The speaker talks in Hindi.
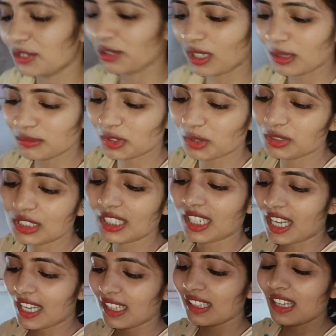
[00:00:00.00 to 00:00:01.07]
तो हम सोचे
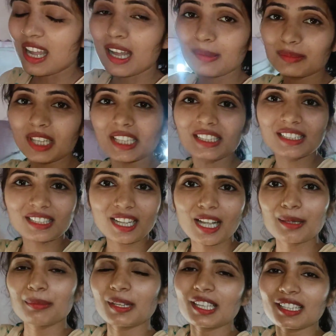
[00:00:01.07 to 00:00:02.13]
काहे ना आम नहीं
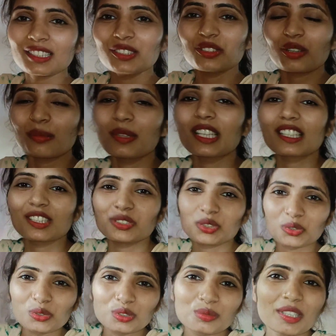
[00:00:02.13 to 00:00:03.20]
खा पा रहे तो हम एक
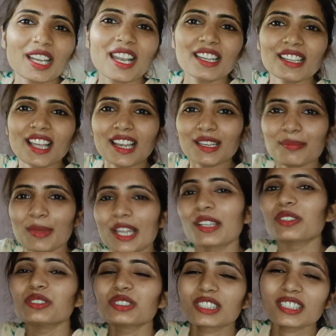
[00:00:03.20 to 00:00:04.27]
जूस बनाए डाली
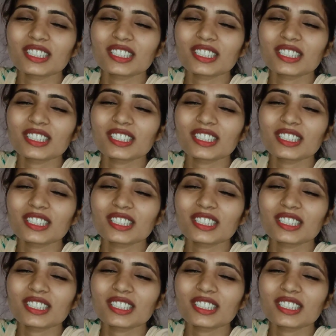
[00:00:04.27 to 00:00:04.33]
मैंगो